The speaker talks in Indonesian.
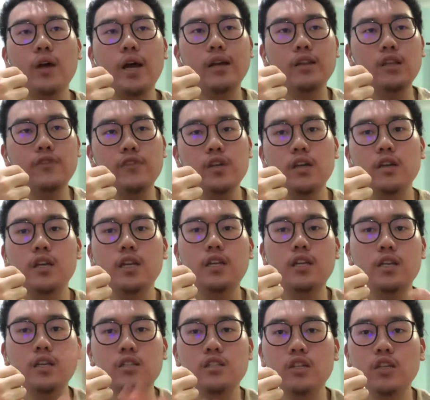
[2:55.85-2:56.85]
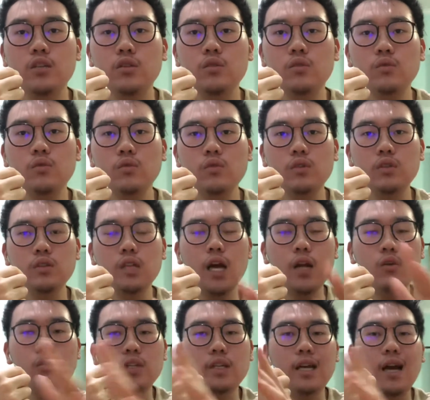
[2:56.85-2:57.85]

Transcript: active ingredients itu taruh di